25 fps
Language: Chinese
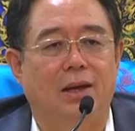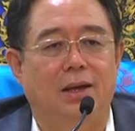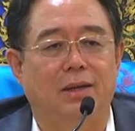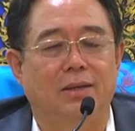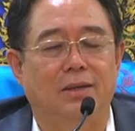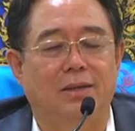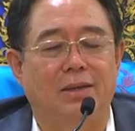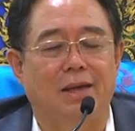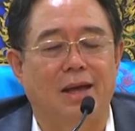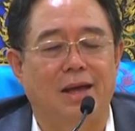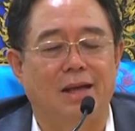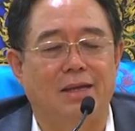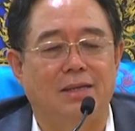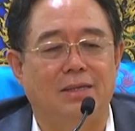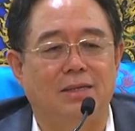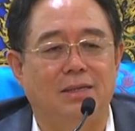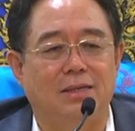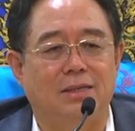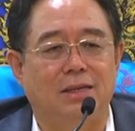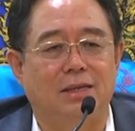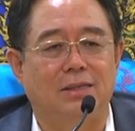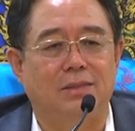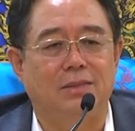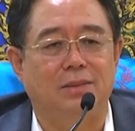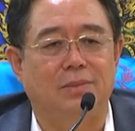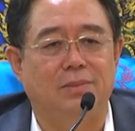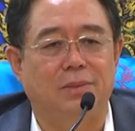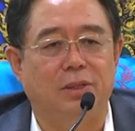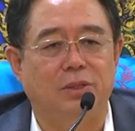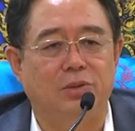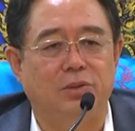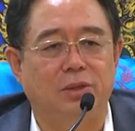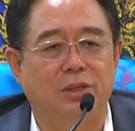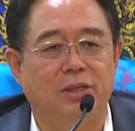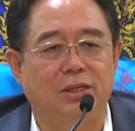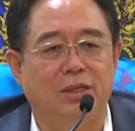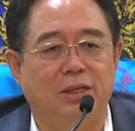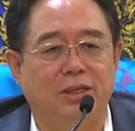啊，看人家怎
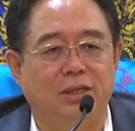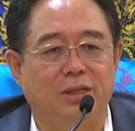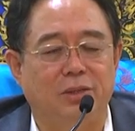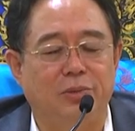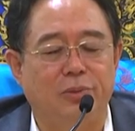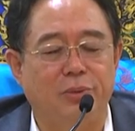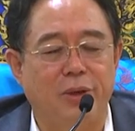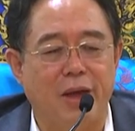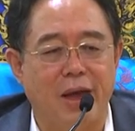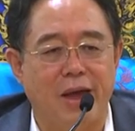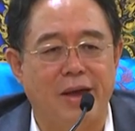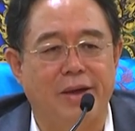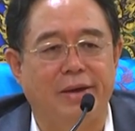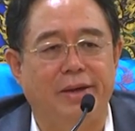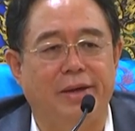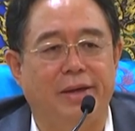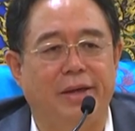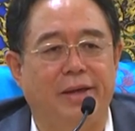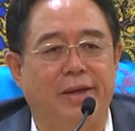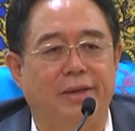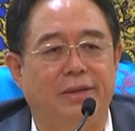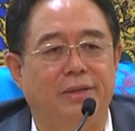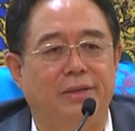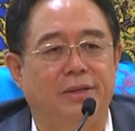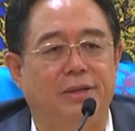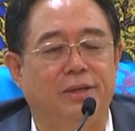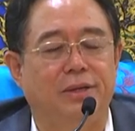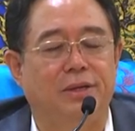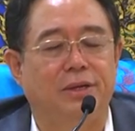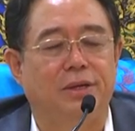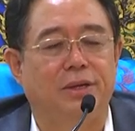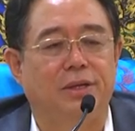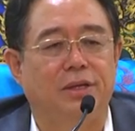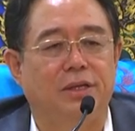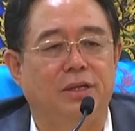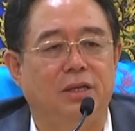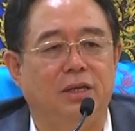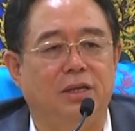么对你的怨恨。
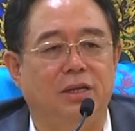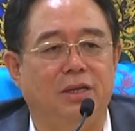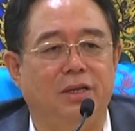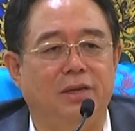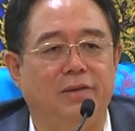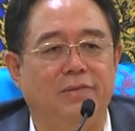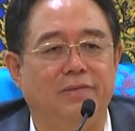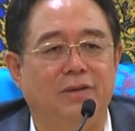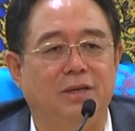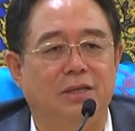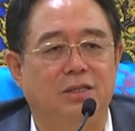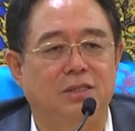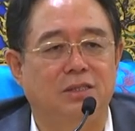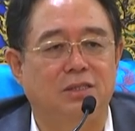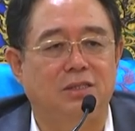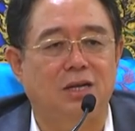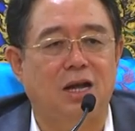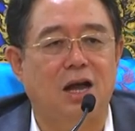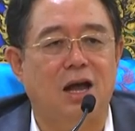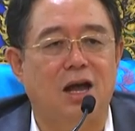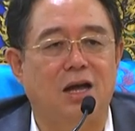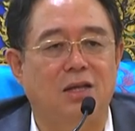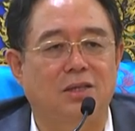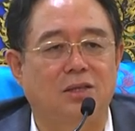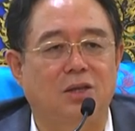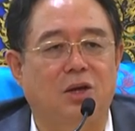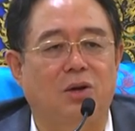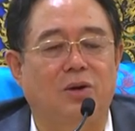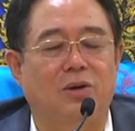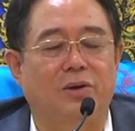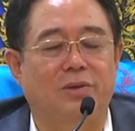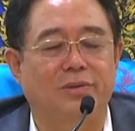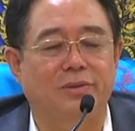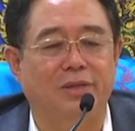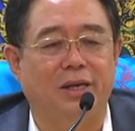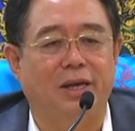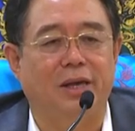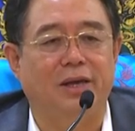你因为杀
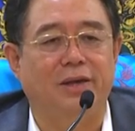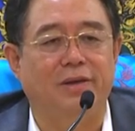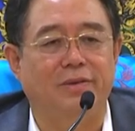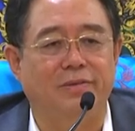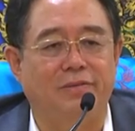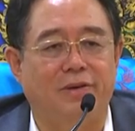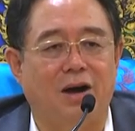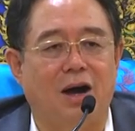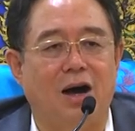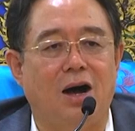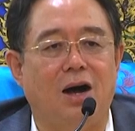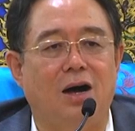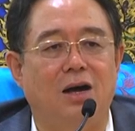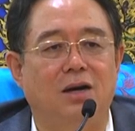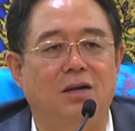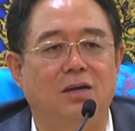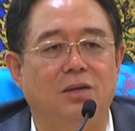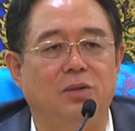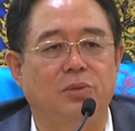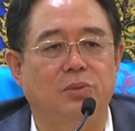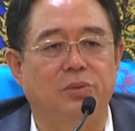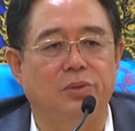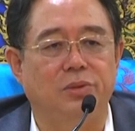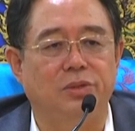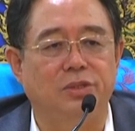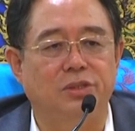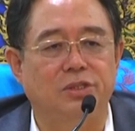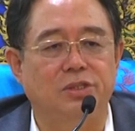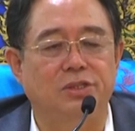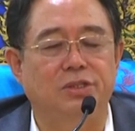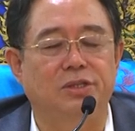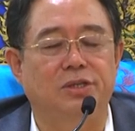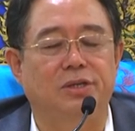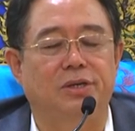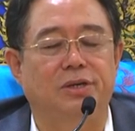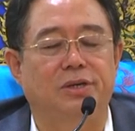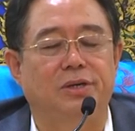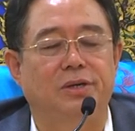到阎王、鱼
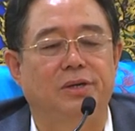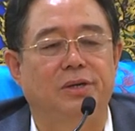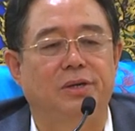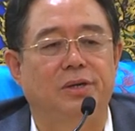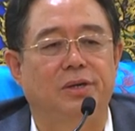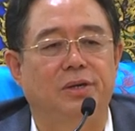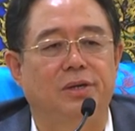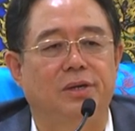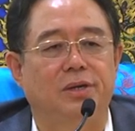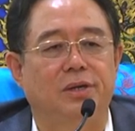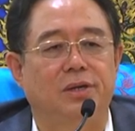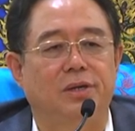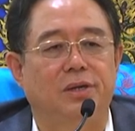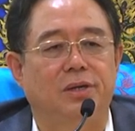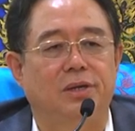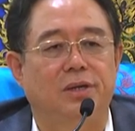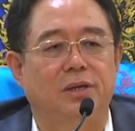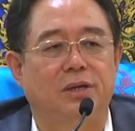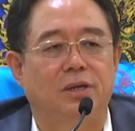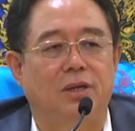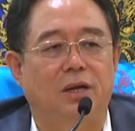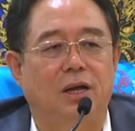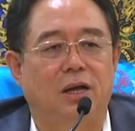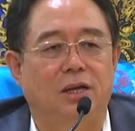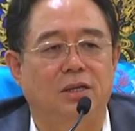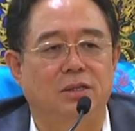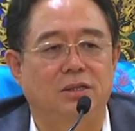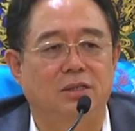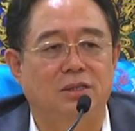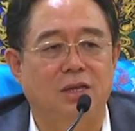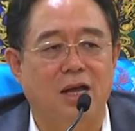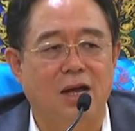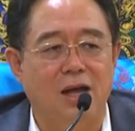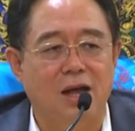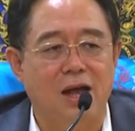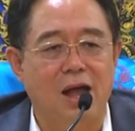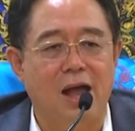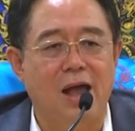翅啊，
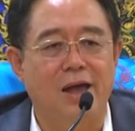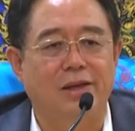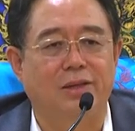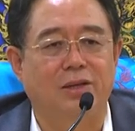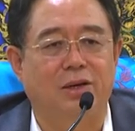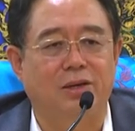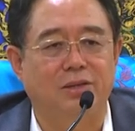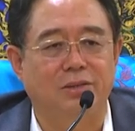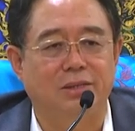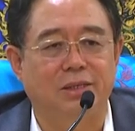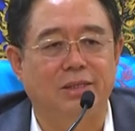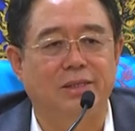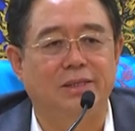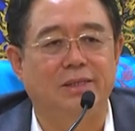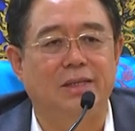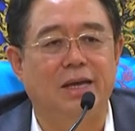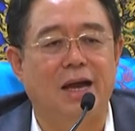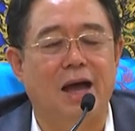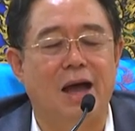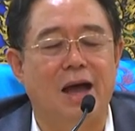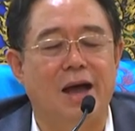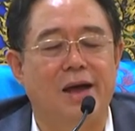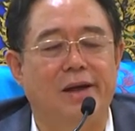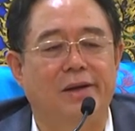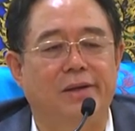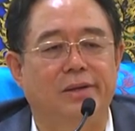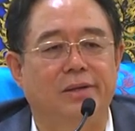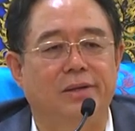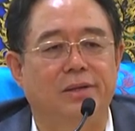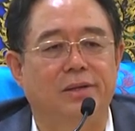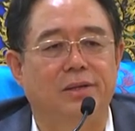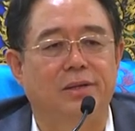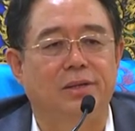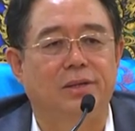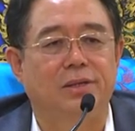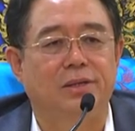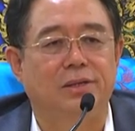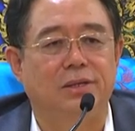伤害到人家，
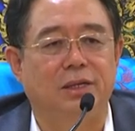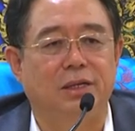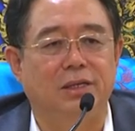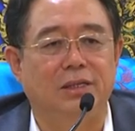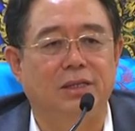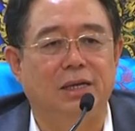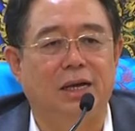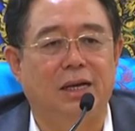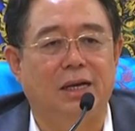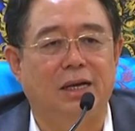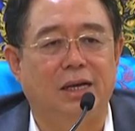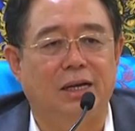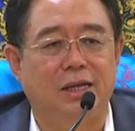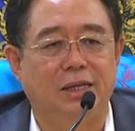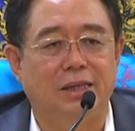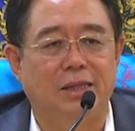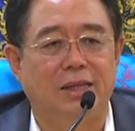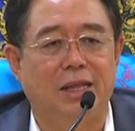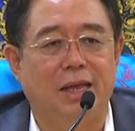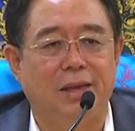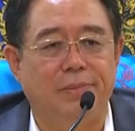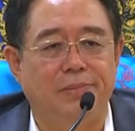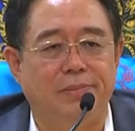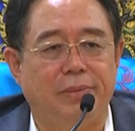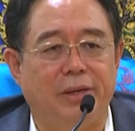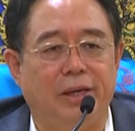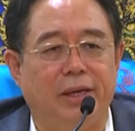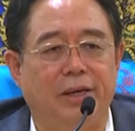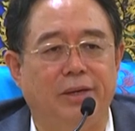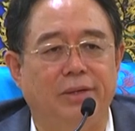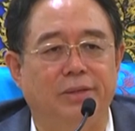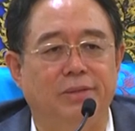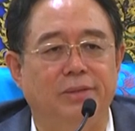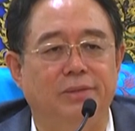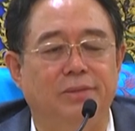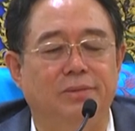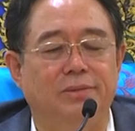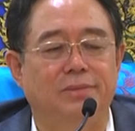人家恨难
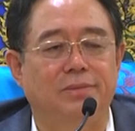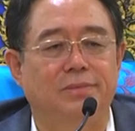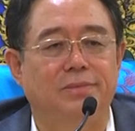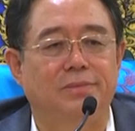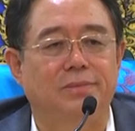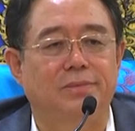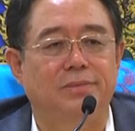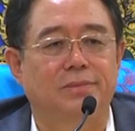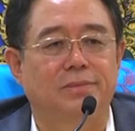平